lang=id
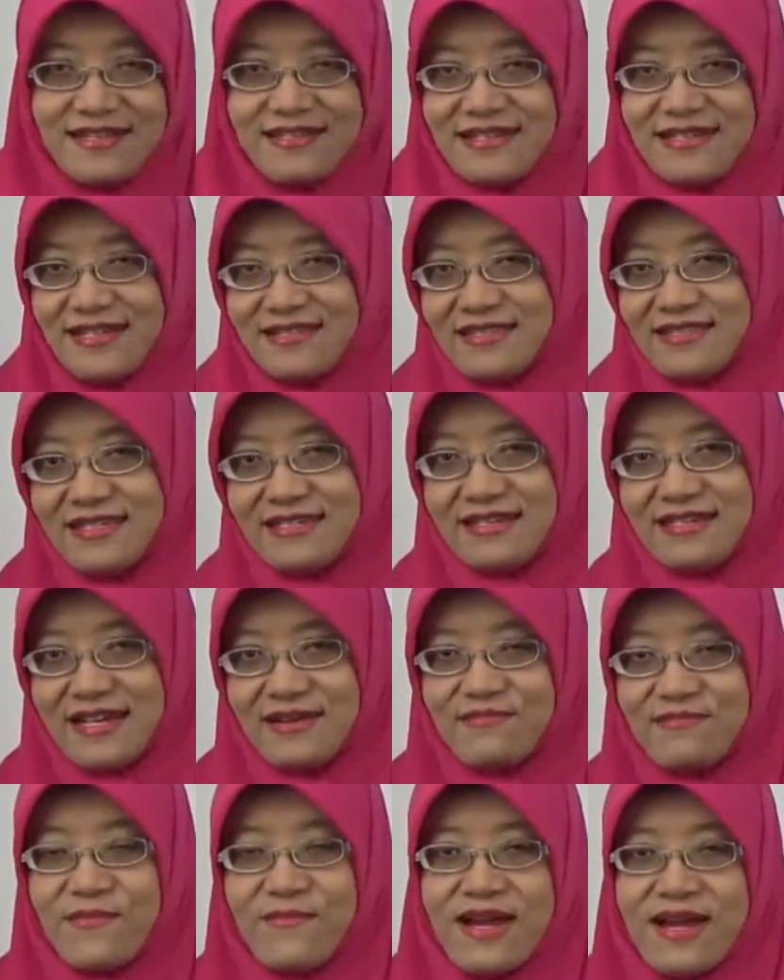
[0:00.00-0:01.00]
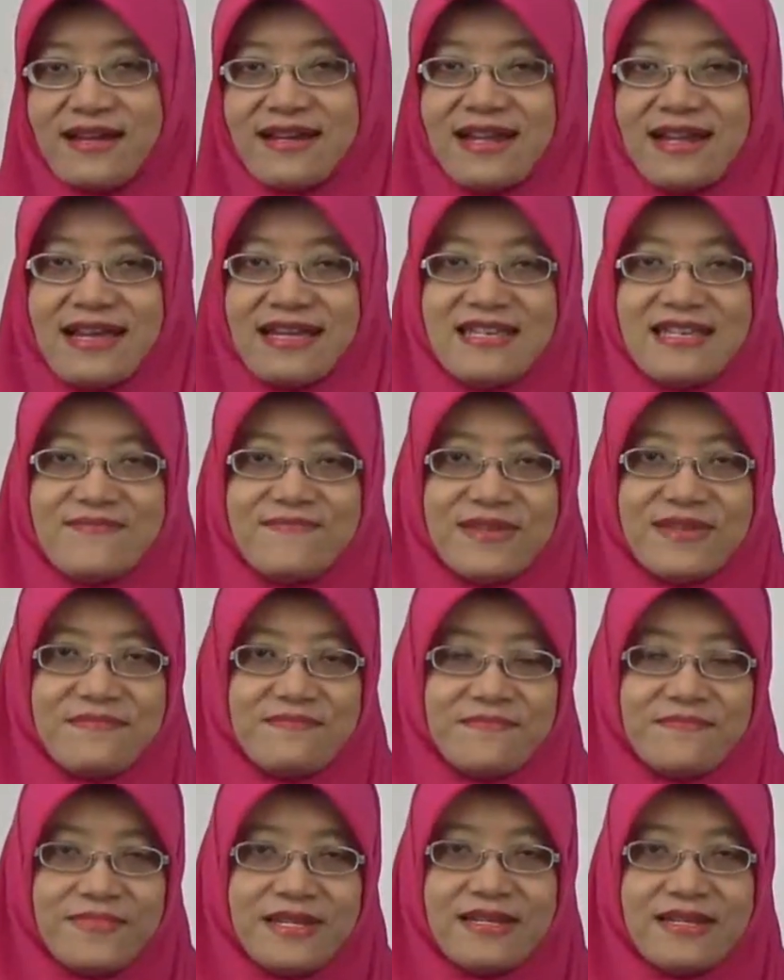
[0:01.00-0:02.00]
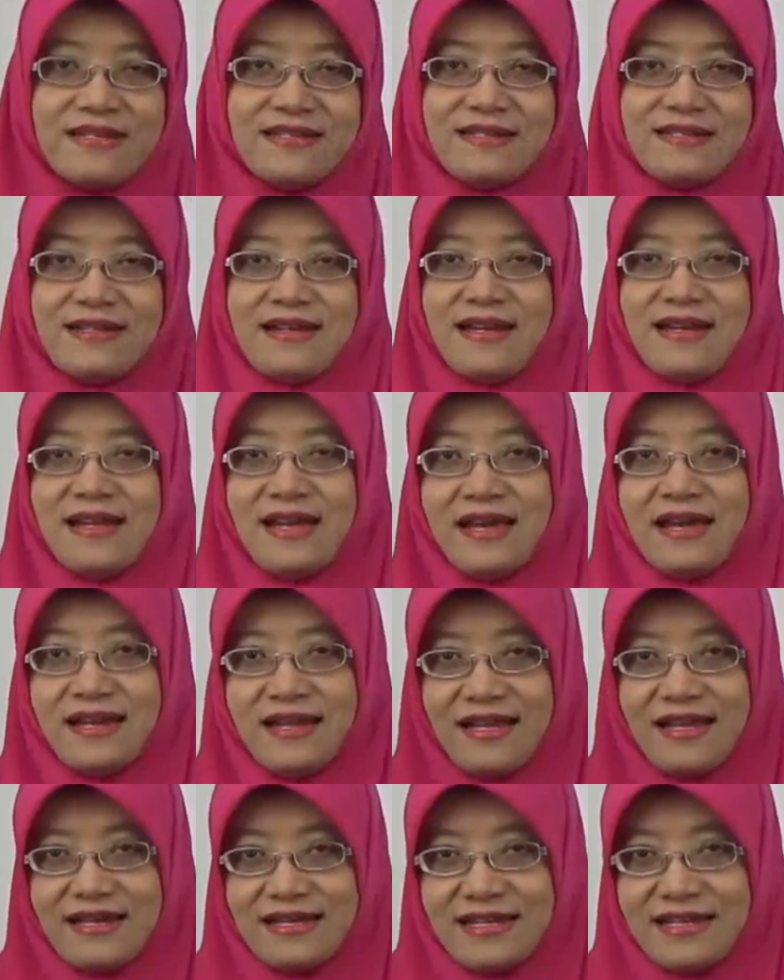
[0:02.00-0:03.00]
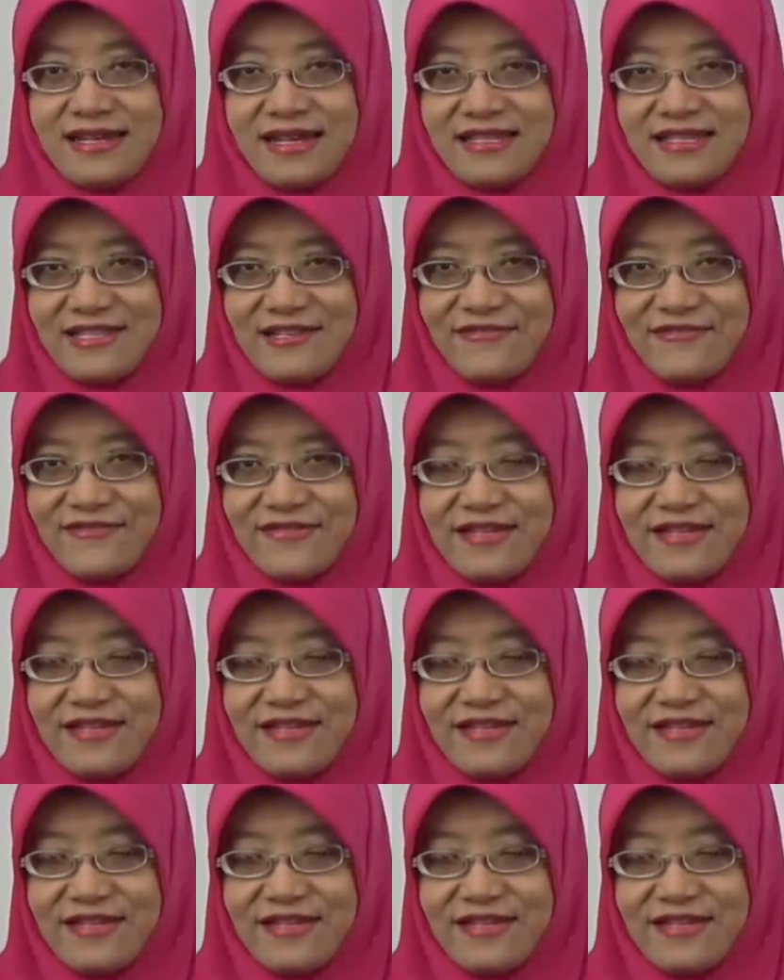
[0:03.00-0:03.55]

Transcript: dan tidak memaknai mimpi dengan hal-hal negatif.